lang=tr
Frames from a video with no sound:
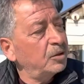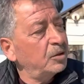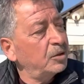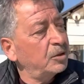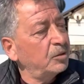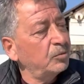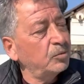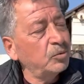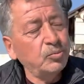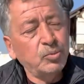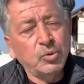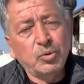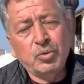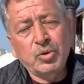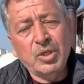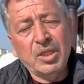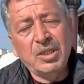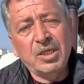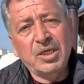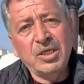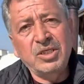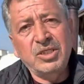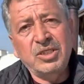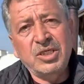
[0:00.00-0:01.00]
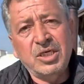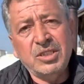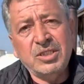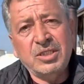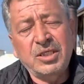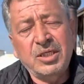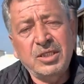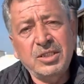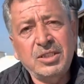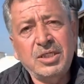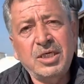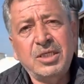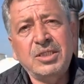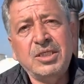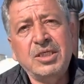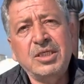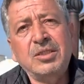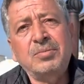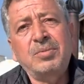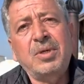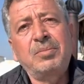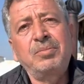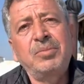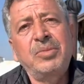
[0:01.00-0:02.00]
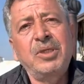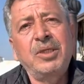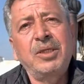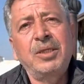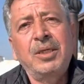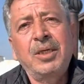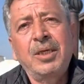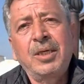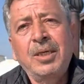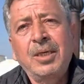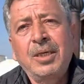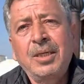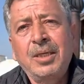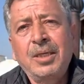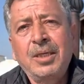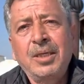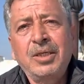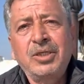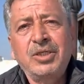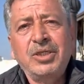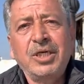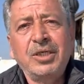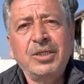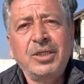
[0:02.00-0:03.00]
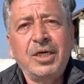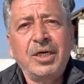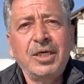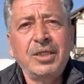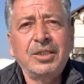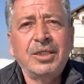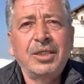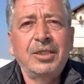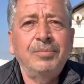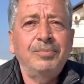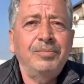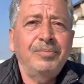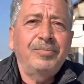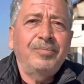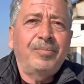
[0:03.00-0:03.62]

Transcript: Şimdi bu kuralların içerisine isterseniz ben bir şey daha atayım.